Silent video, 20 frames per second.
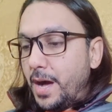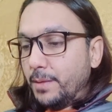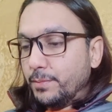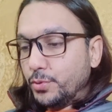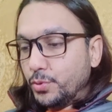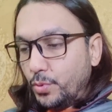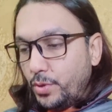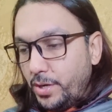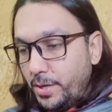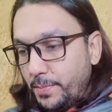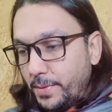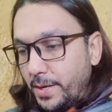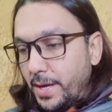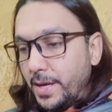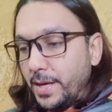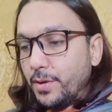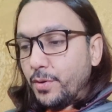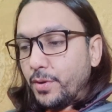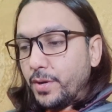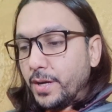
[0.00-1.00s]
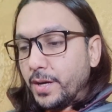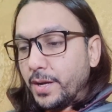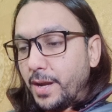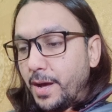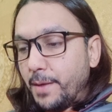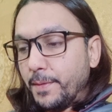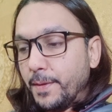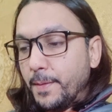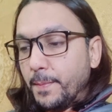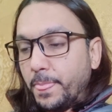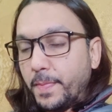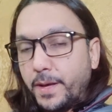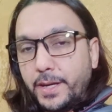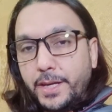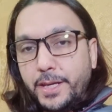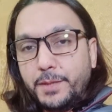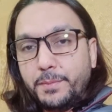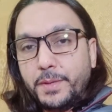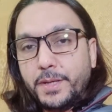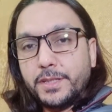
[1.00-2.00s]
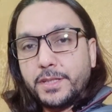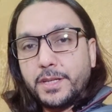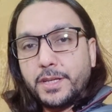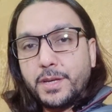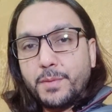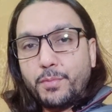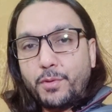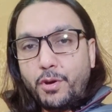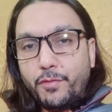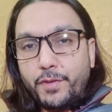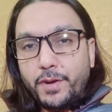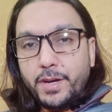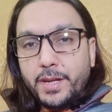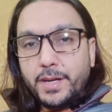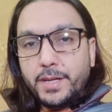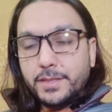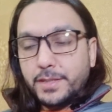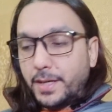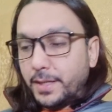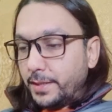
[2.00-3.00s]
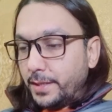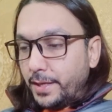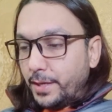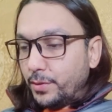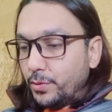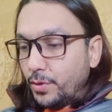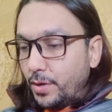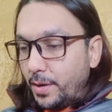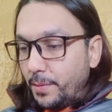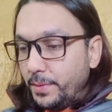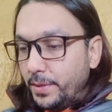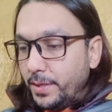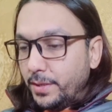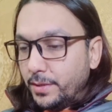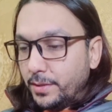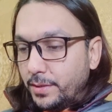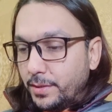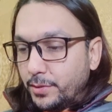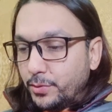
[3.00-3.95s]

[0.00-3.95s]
आप ज्वेलरी बनाएं और अगर आप ख़रीद बेच करके प्रॉफिट लेना चाहते हैं तो अभी